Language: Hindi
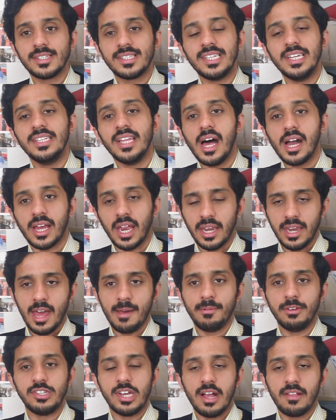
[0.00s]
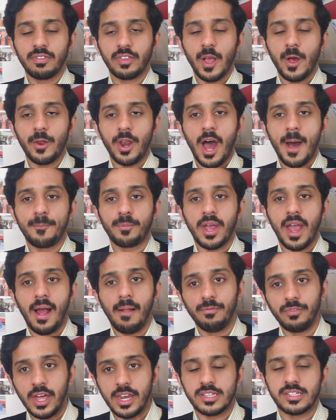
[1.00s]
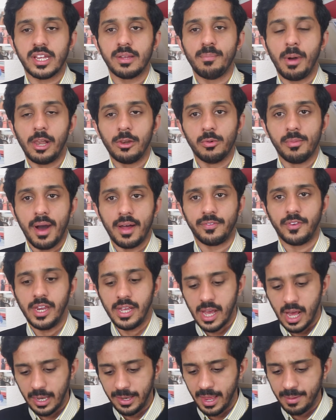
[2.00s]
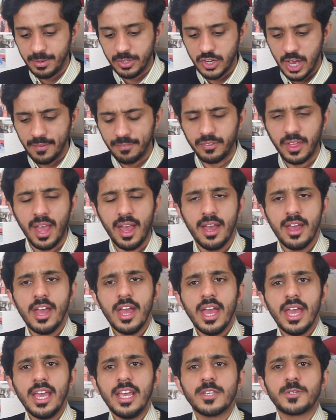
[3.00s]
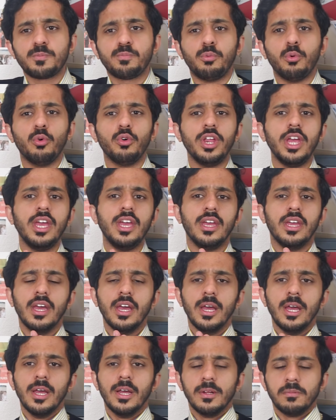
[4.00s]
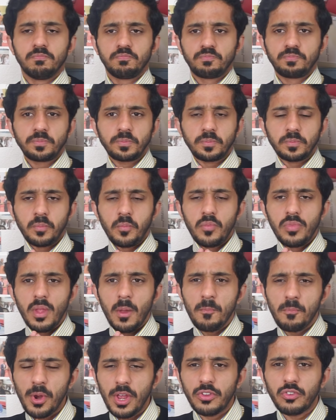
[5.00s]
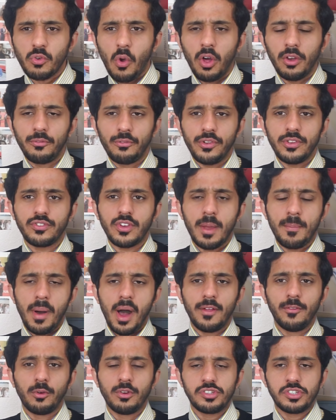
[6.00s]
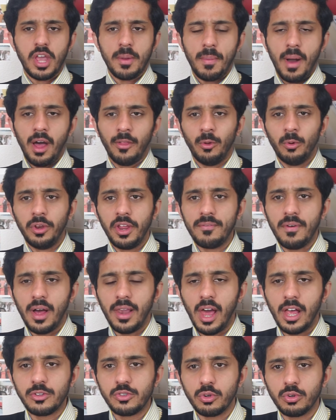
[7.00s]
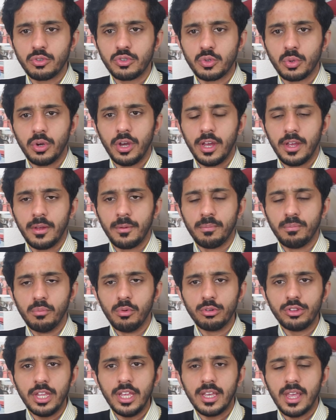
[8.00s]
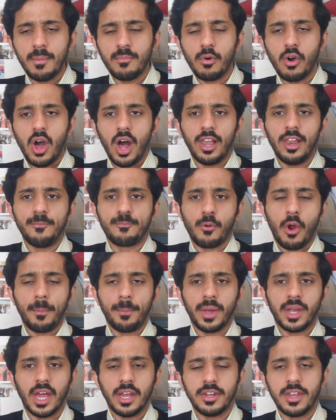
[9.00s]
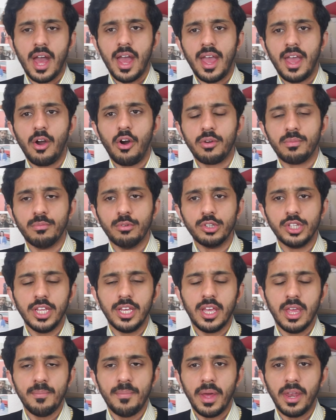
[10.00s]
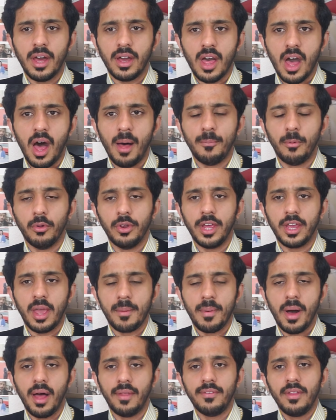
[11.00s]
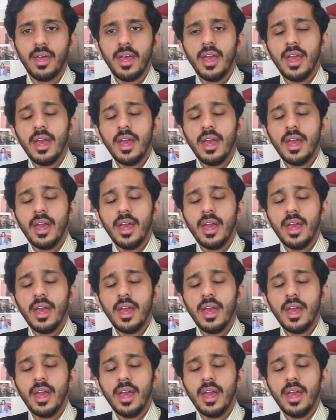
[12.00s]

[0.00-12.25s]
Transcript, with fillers: सीधा करना भी जानते हैं और आपके अंदर से मालूम निकालना भी जानते हैं इस पूरी प्रेस कॉन्फ्रेंस के बाद और इसके बाद होने वाला जो मोदी के मुखालिफ प्रोपेगेंडा है और मोदी की बेनकाब होने के बाद